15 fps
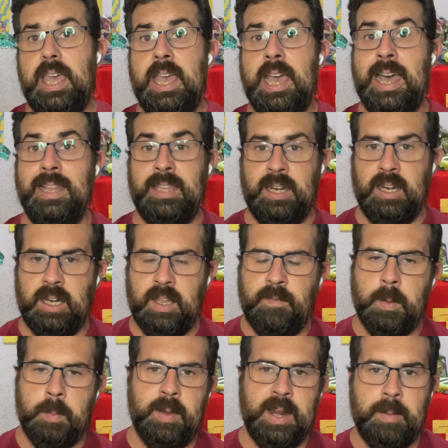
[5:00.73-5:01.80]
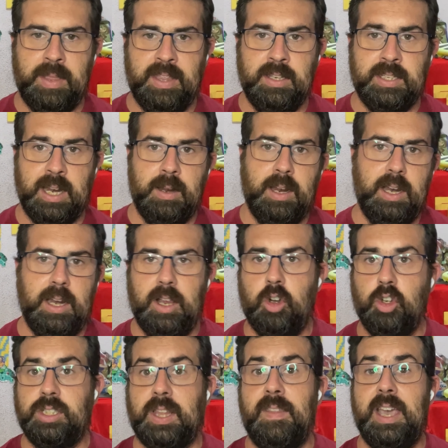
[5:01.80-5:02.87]
a Tenerife para medirse en el
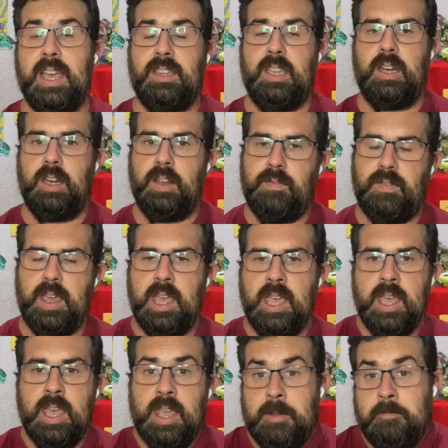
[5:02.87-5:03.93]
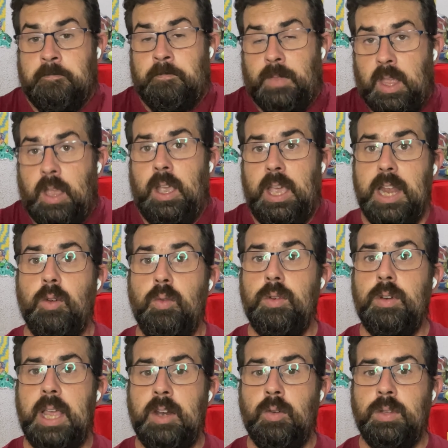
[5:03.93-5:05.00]
Costa de Tenerife en
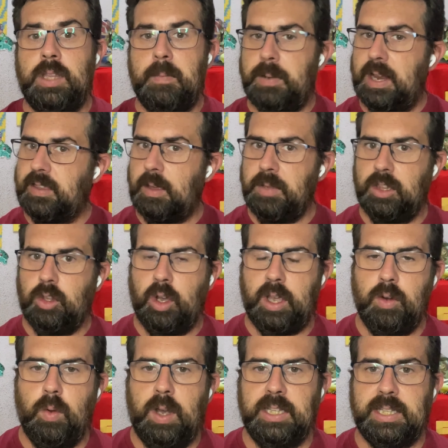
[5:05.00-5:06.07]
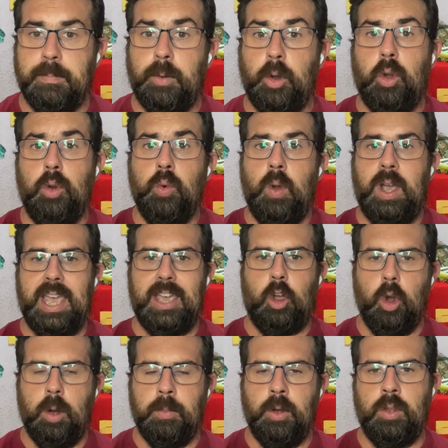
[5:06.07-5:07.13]
un, desplazamiento que nunca tampoco nunca es
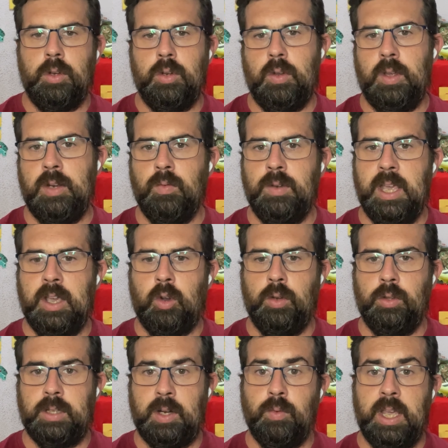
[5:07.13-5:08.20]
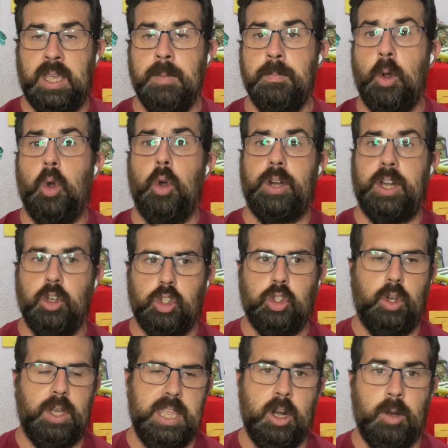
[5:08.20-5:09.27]
cómodo, ¿no? En un, e, contra un equipo
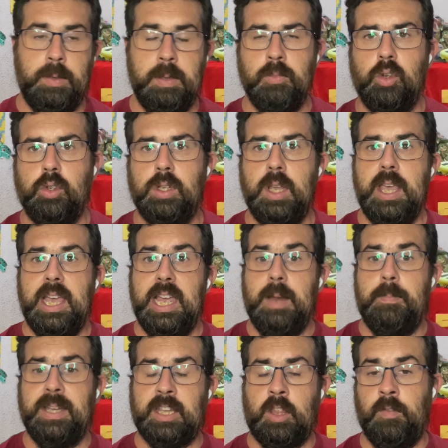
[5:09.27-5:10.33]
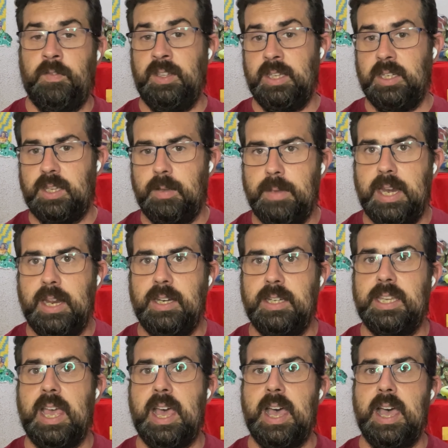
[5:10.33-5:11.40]
correoso, que ya lo vimos el pasado fin de semana en,
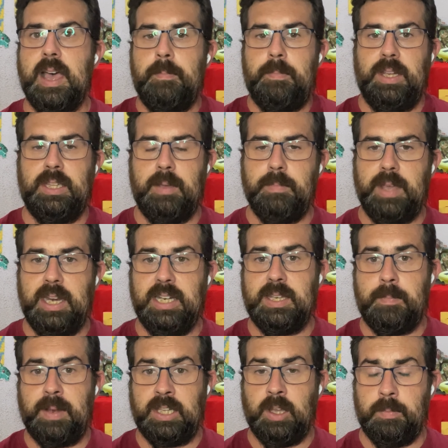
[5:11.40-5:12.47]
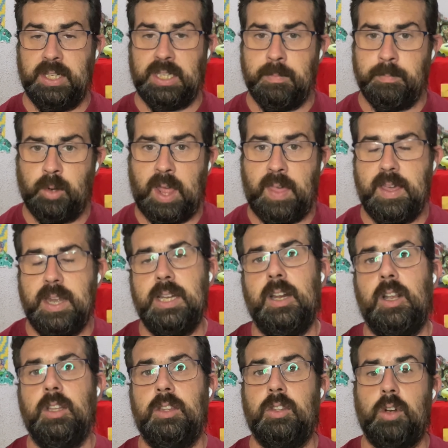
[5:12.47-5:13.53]
esa en ese partido de pretemporada, en el
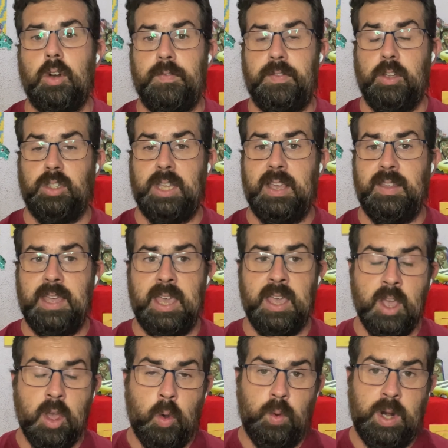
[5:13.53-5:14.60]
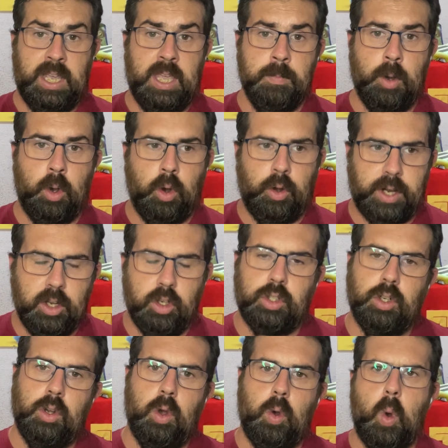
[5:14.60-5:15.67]
trofeo Teide, un equipo
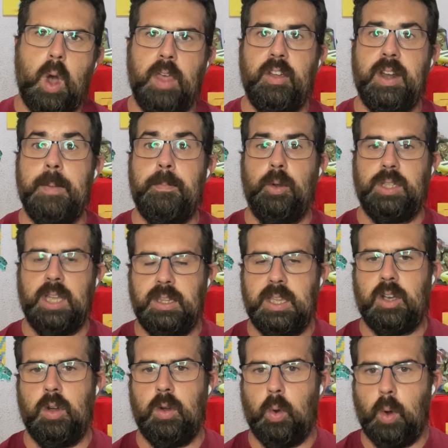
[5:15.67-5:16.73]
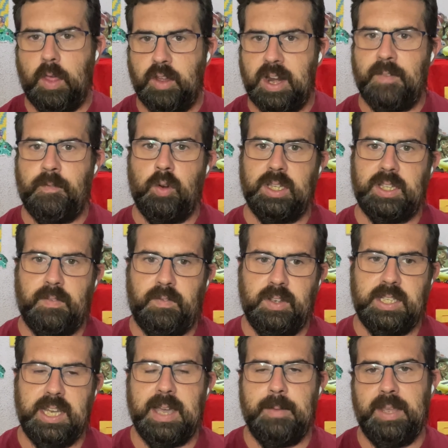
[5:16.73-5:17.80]
correoso con jugadoras potentes, con jugadoras fuertes
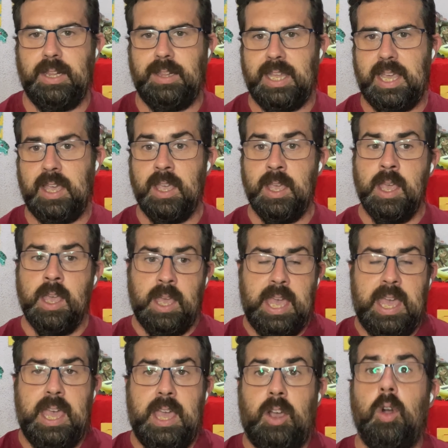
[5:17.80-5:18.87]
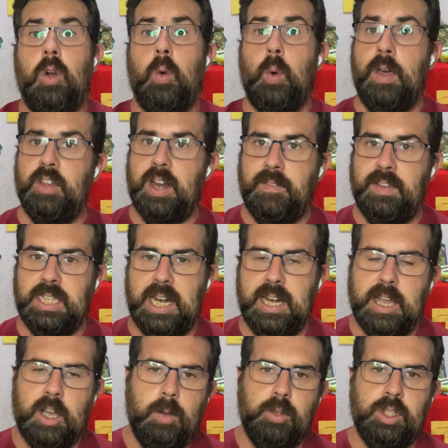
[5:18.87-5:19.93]
físicamente, eh, con jugadoras
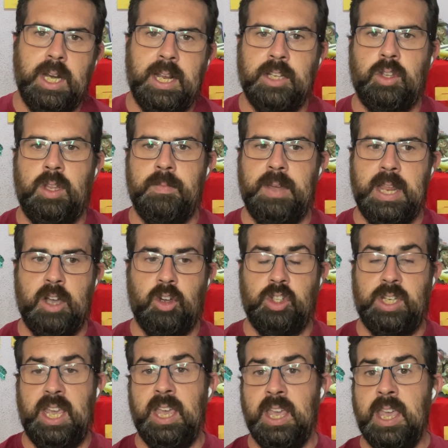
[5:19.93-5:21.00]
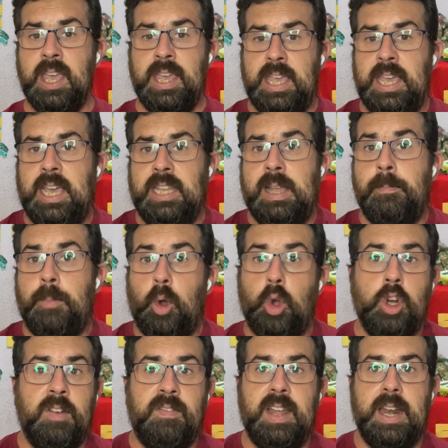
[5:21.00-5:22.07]
veteranas, como es el caso de María José, y que tampoco
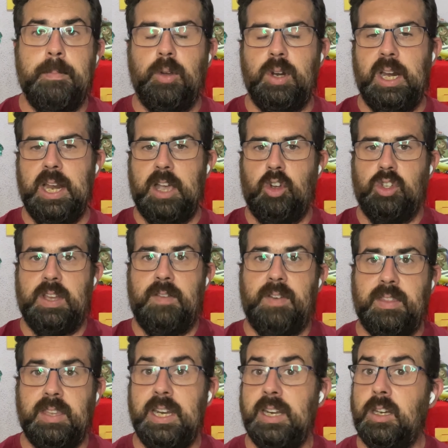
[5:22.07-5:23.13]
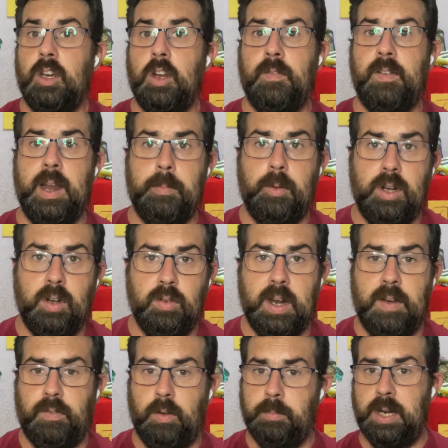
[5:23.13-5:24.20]
nos van a poner las cosas fáciles ni nos van a poner una
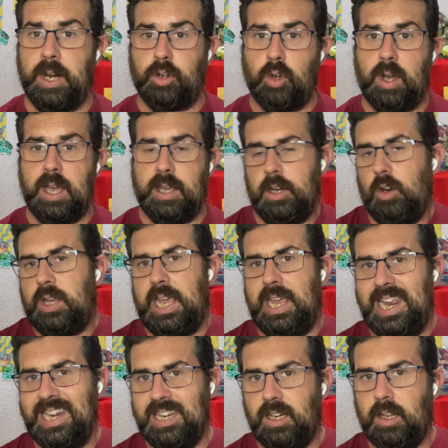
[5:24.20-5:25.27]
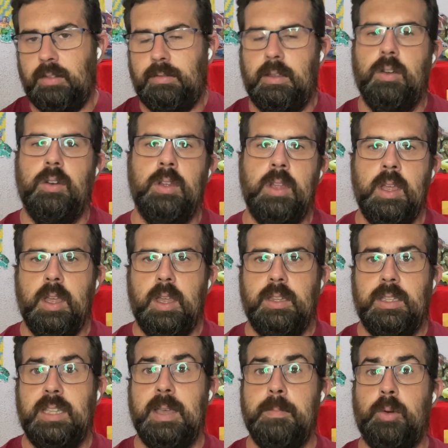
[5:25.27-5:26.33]
alfombra roja. Creo que el inicio
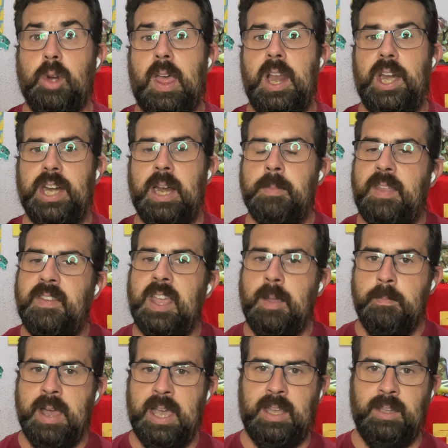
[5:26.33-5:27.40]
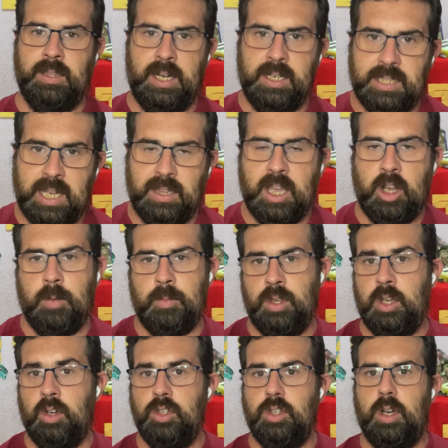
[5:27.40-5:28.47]
de temporada del Real Madrid es más que interesante, como
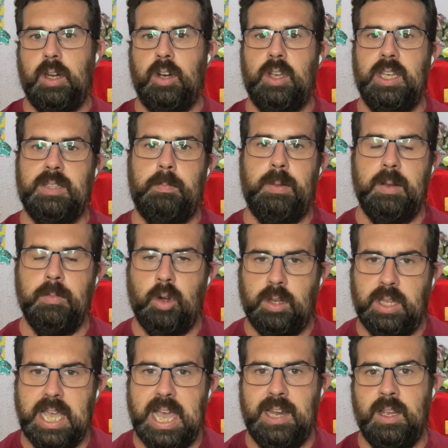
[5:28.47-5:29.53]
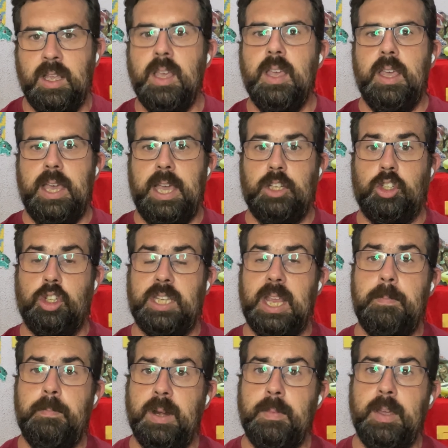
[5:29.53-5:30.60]
digo, yo creo que es primordial esos
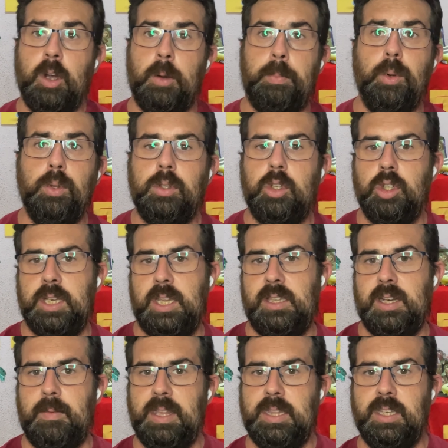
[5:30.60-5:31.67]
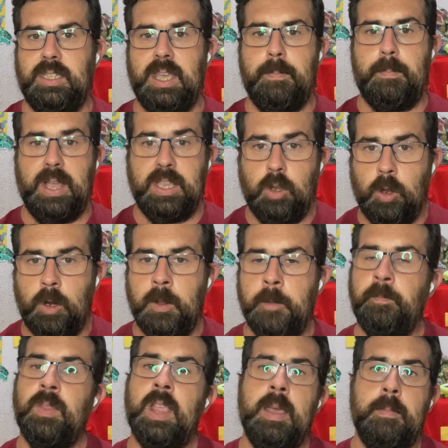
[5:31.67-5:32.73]
seis primeros puntos entre Betis y Español
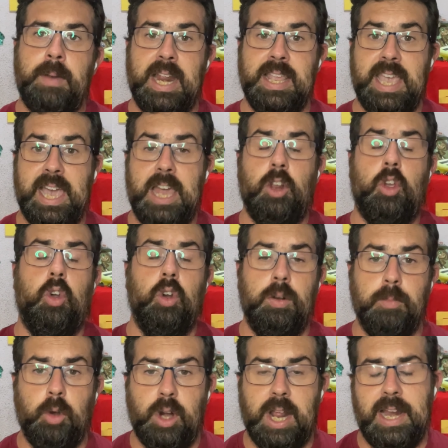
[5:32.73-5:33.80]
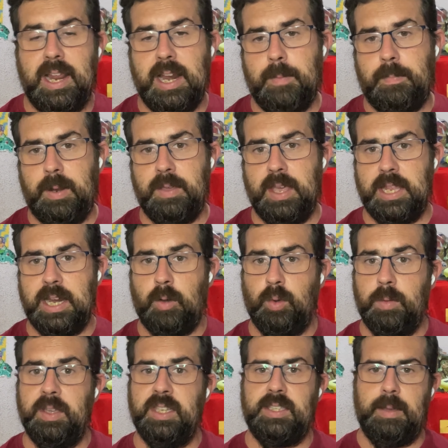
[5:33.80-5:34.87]
para llegar con moral a la previa de la
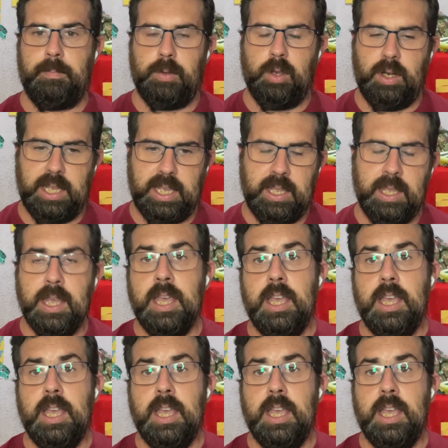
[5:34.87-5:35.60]
Women's Champions League.